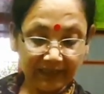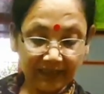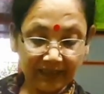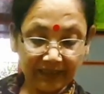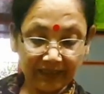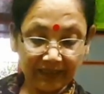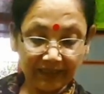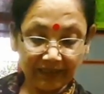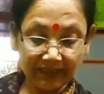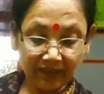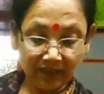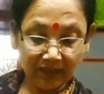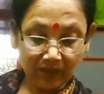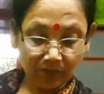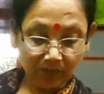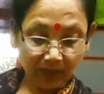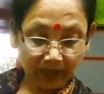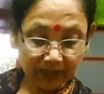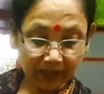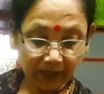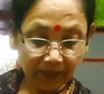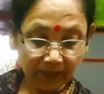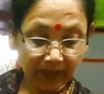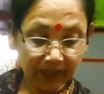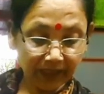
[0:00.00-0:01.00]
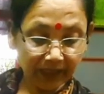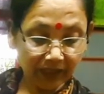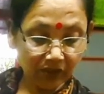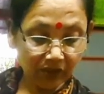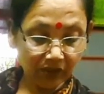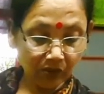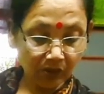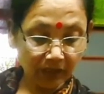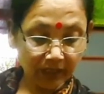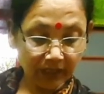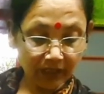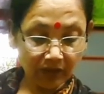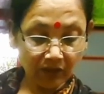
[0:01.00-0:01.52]
এই মাথা ভেঙে
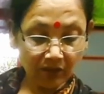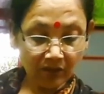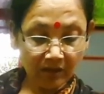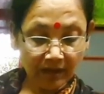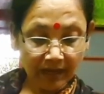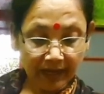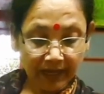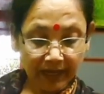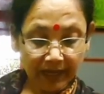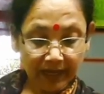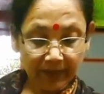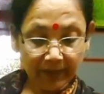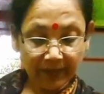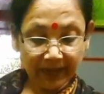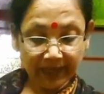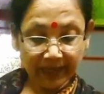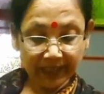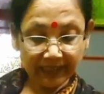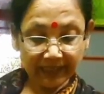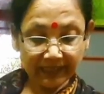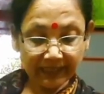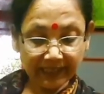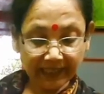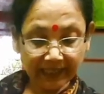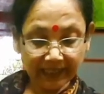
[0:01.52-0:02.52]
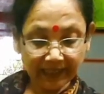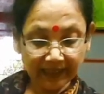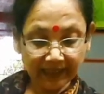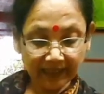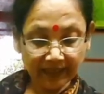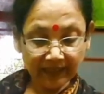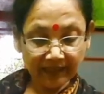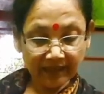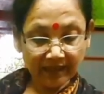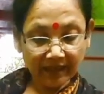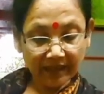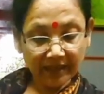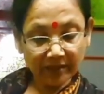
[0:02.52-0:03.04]
চলে এলো এবার এই জায়গাটা
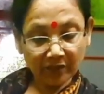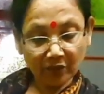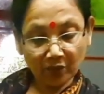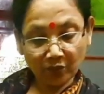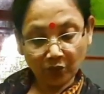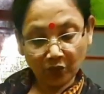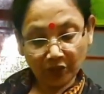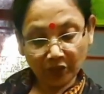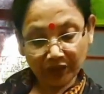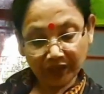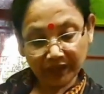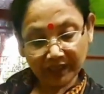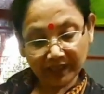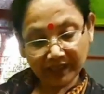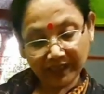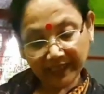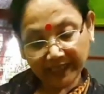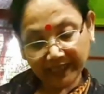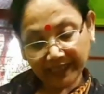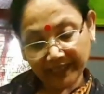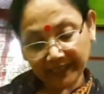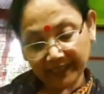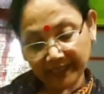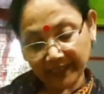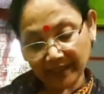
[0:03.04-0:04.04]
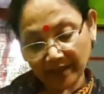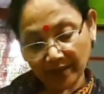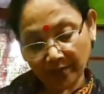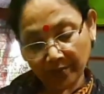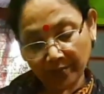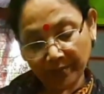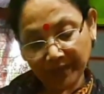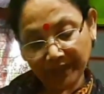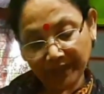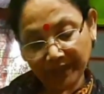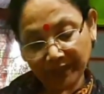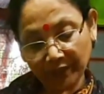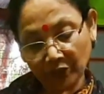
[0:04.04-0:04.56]
একটু বটি দিয়ে কেটে
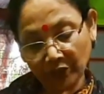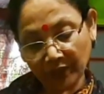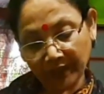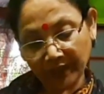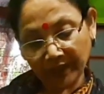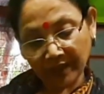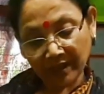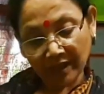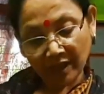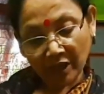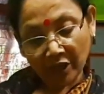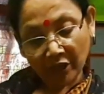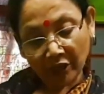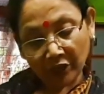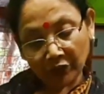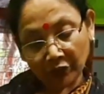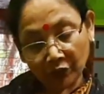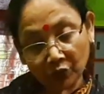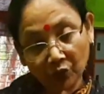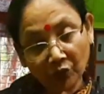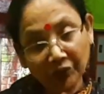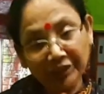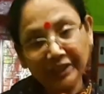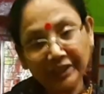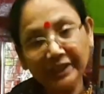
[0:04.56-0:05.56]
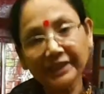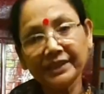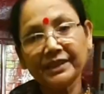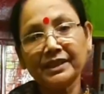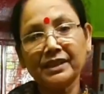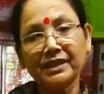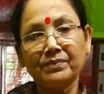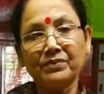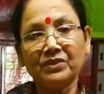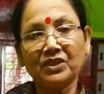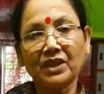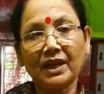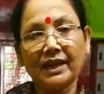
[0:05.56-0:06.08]
ভেতরে যদি
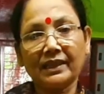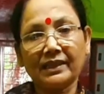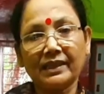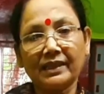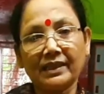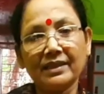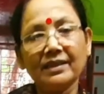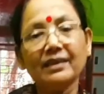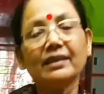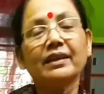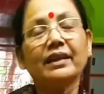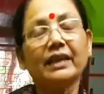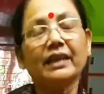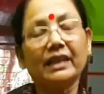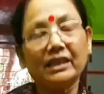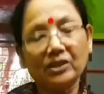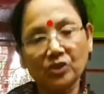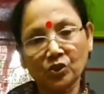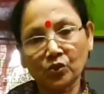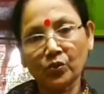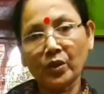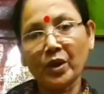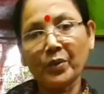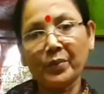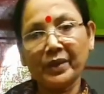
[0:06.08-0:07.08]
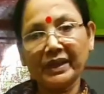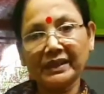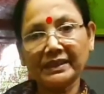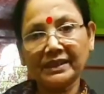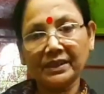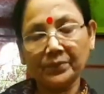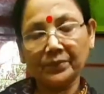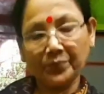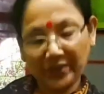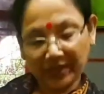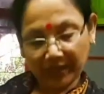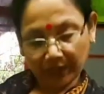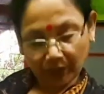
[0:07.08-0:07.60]
ডিম থাকে এই সময়
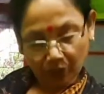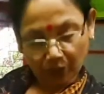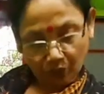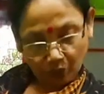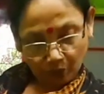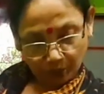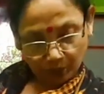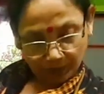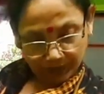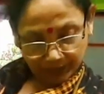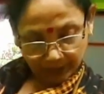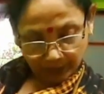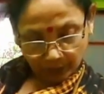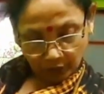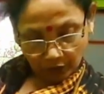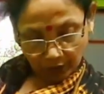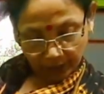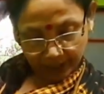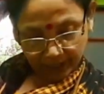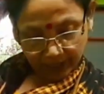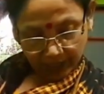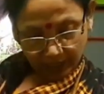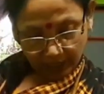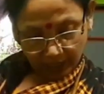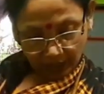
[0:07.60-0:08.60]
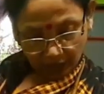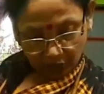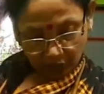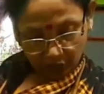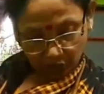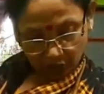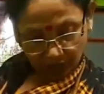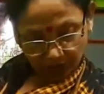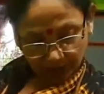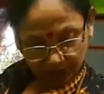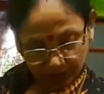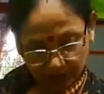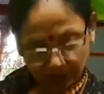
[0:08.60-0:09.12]
মাছের পেটে খুব ডিম হয়
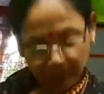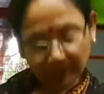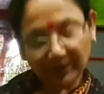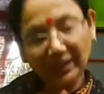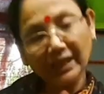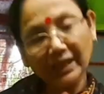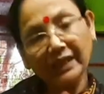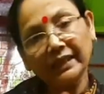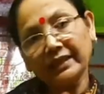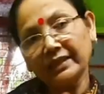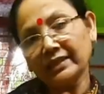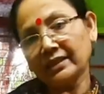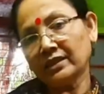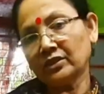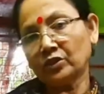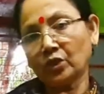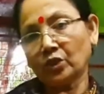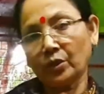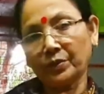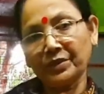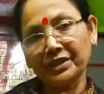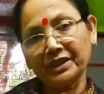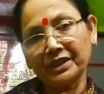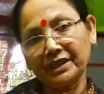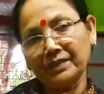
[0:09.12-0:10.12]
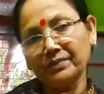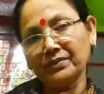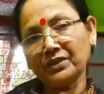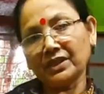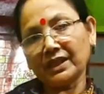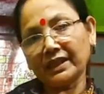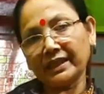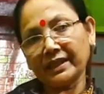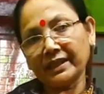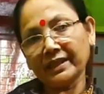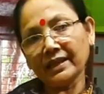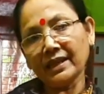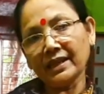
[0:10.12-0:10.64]
যদি ডিম থাকে তবে
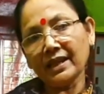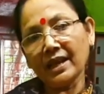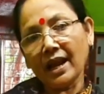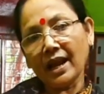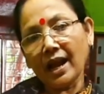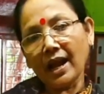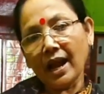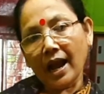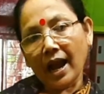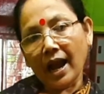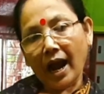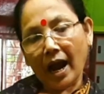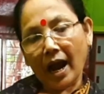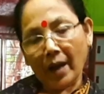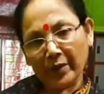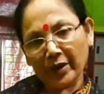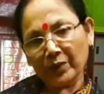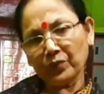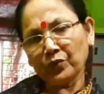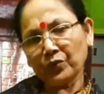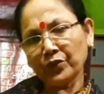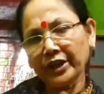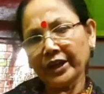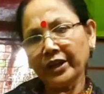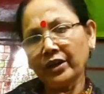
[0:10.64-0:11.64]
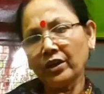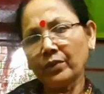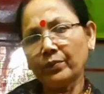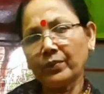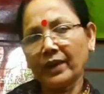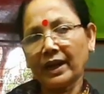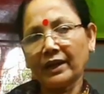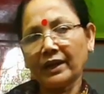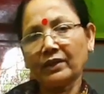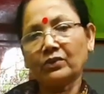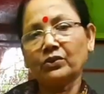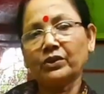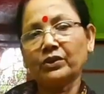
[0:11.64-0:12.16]
ডিমটাকে আমার মনে হয়
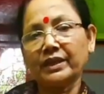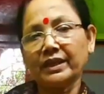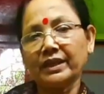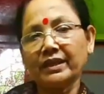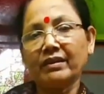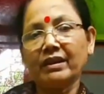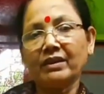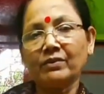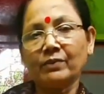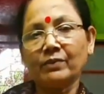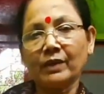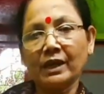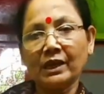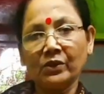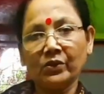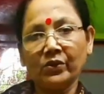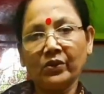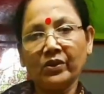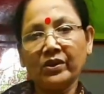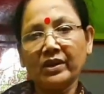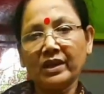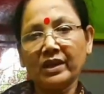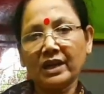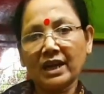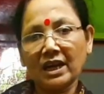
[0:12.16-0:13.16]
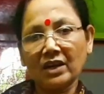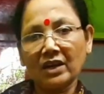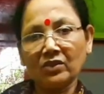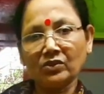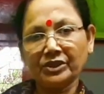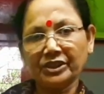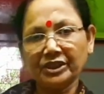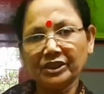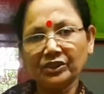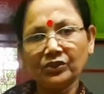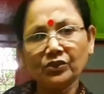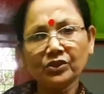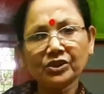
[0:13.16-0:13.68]
বার করে নেওয়াই ভালো কারণ
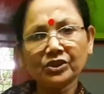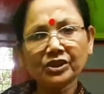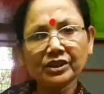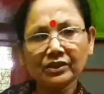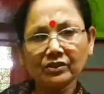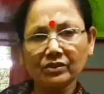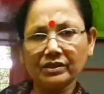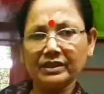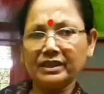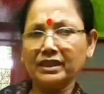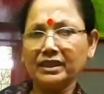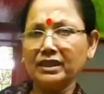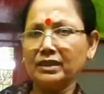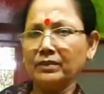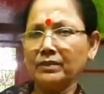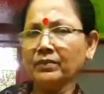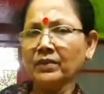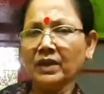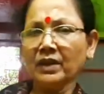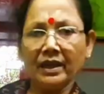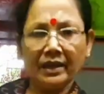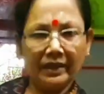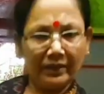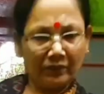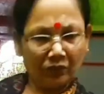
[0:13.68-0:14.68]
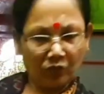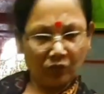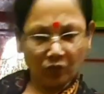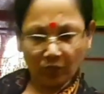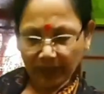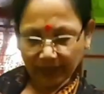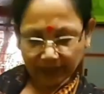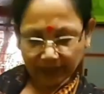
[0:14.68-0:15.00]
সিদ্ধ সিদ্ধ ডিম খুব